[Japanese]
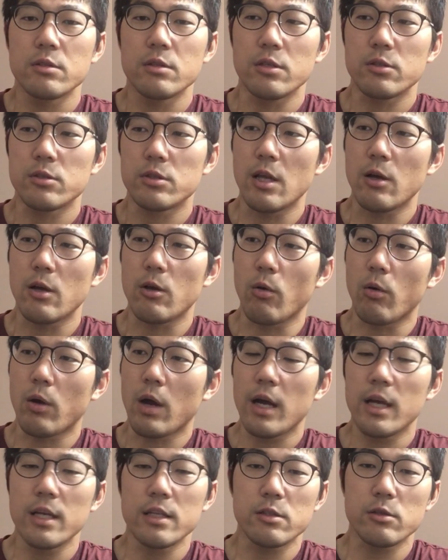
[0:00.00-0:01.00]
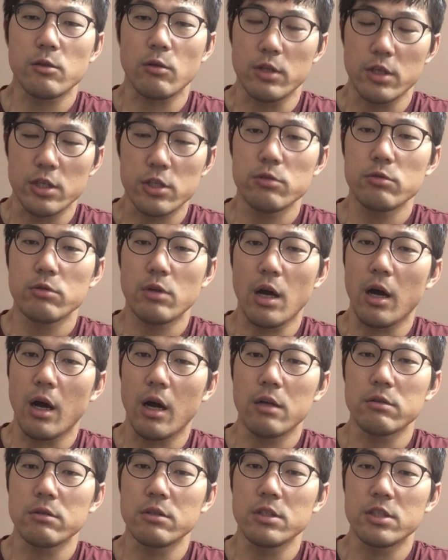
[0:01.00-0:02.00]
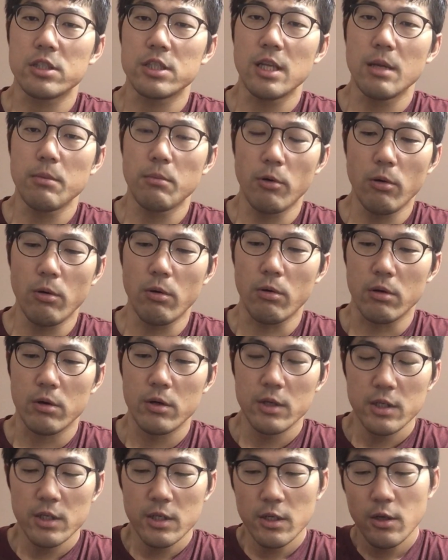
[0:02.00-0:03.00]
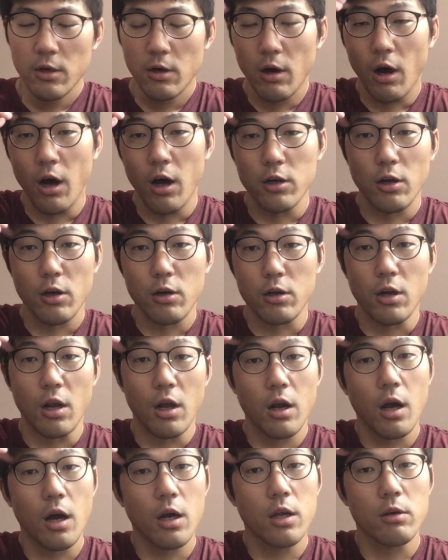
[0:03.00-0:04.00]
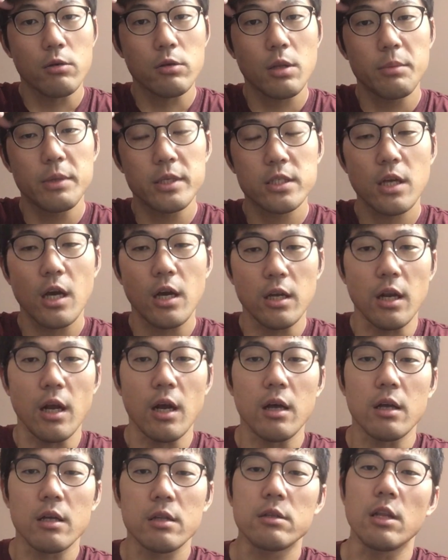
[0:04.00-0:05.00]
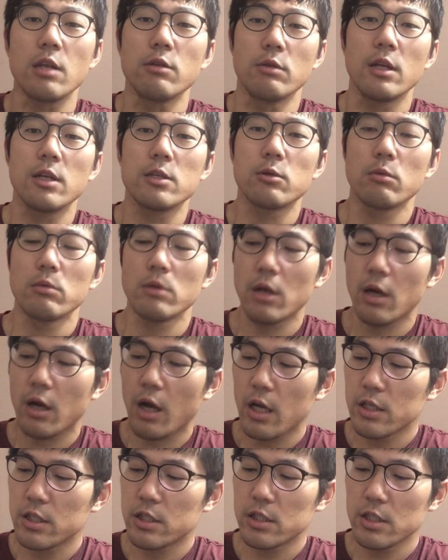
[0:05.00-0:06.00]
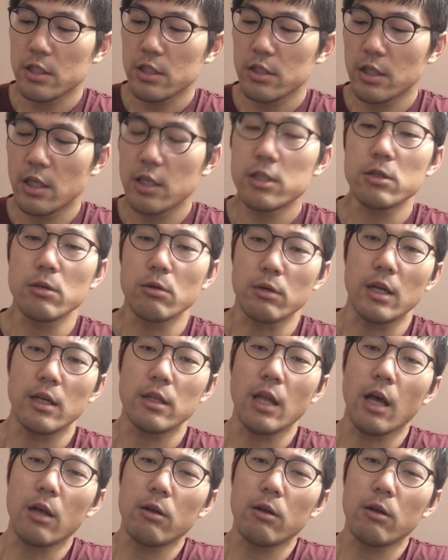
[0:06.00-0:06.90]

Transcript: そしてごかげつとにしゅうかんあるにしてもあなんか長いようで短いなっていうねそんな感じですよね。